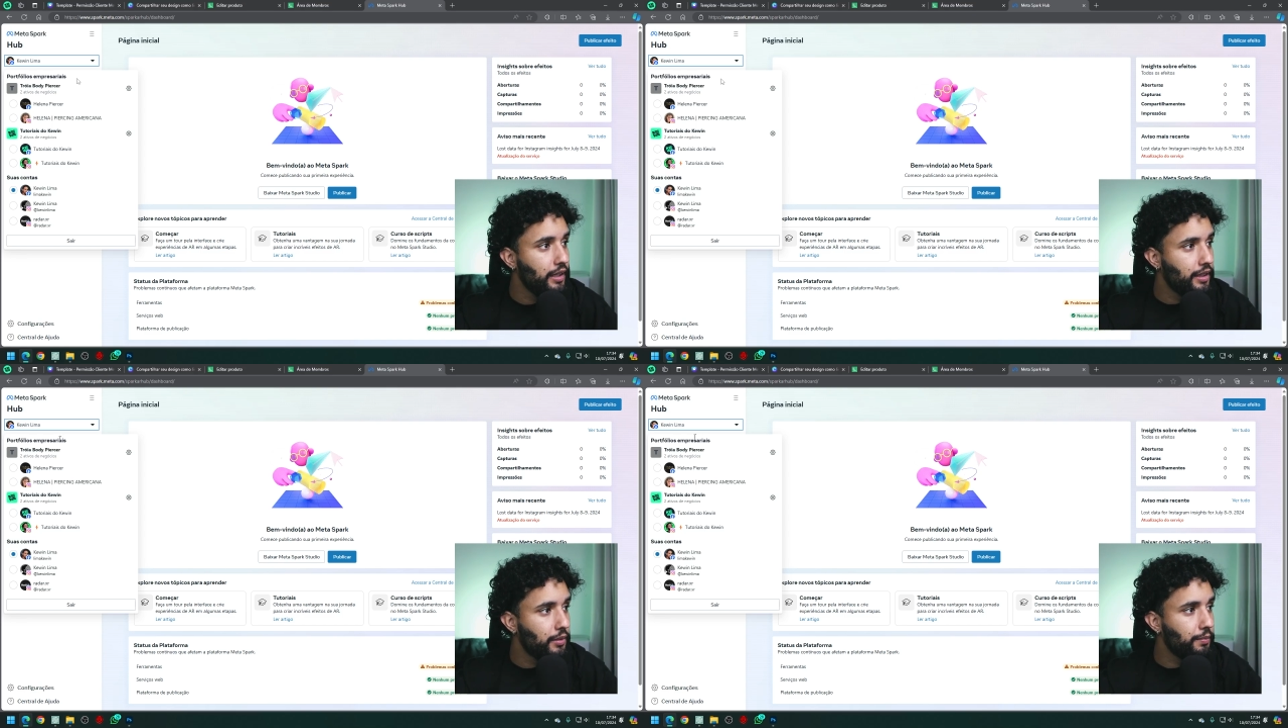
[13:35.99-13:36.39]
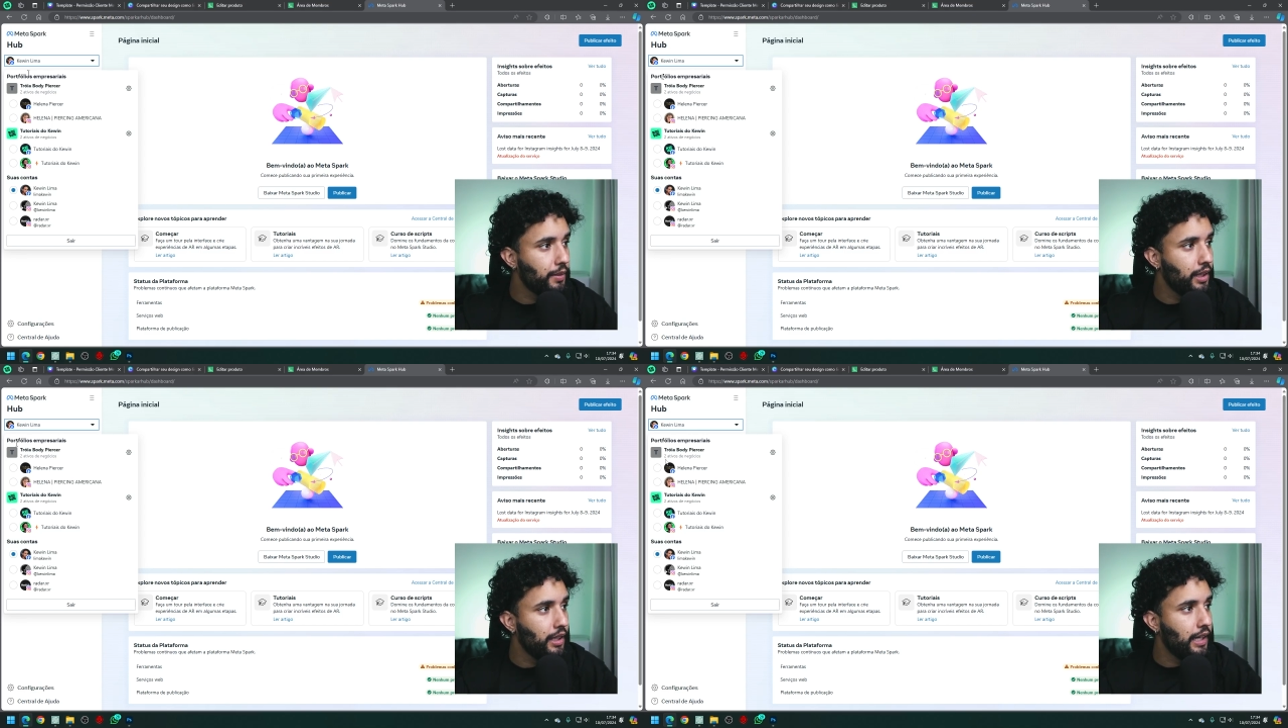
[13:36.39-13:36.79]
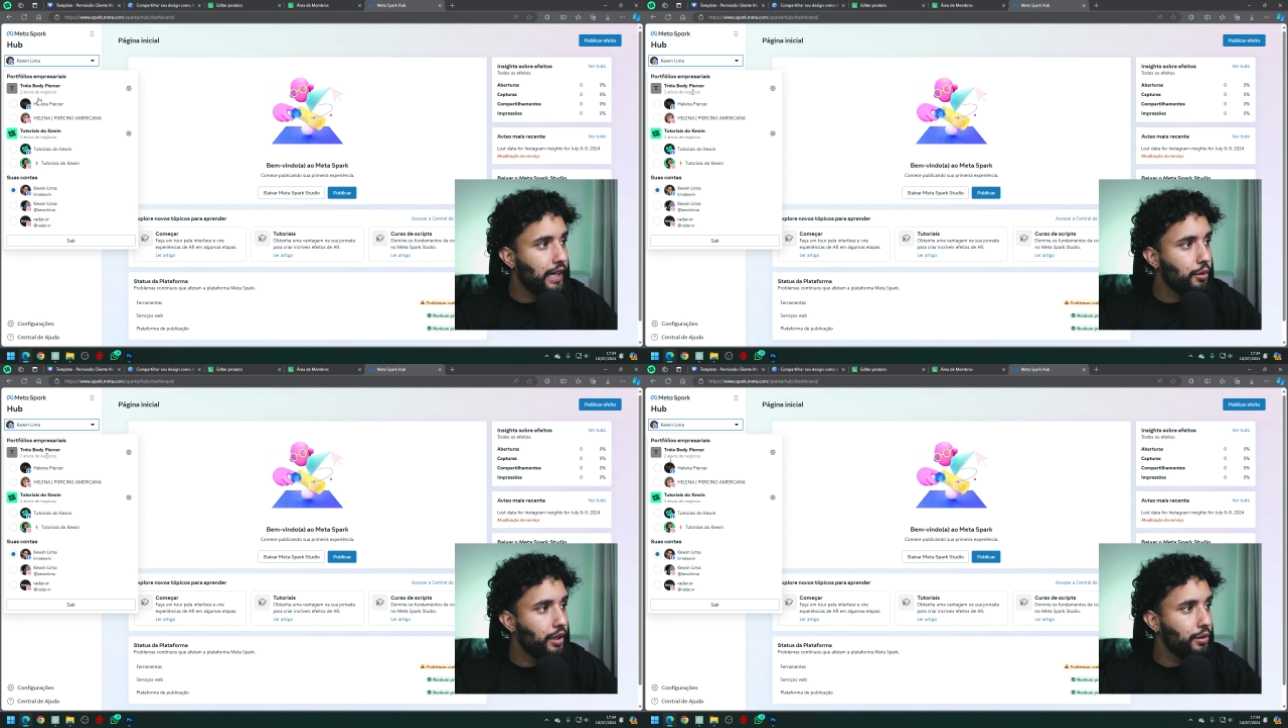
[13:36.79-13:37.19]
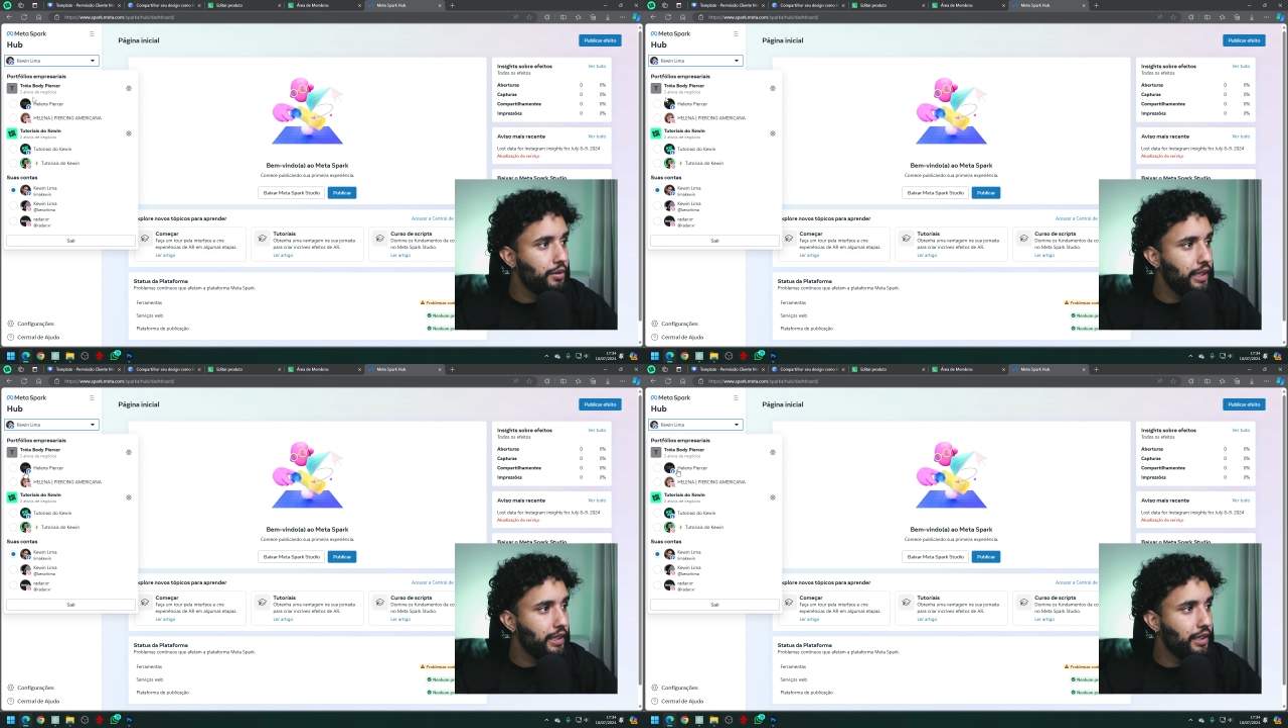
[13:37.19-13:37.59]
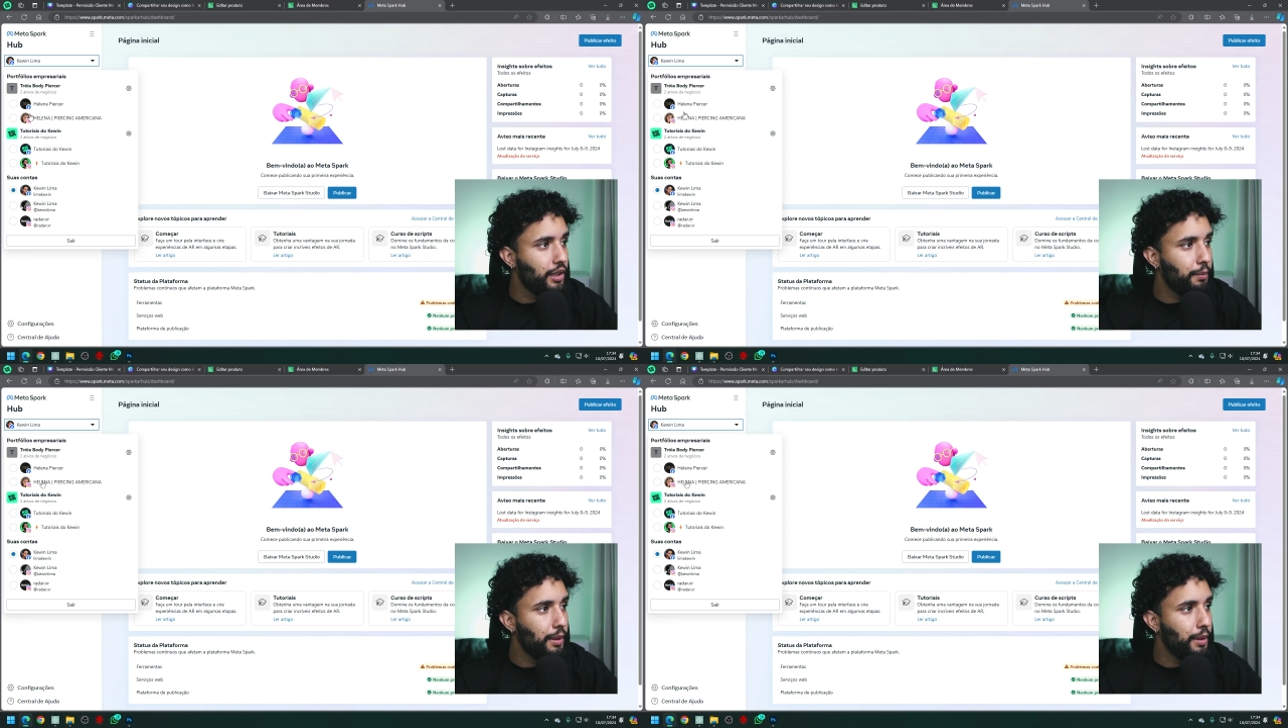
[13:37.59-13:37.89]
Então, agora eu dei aqui, ó,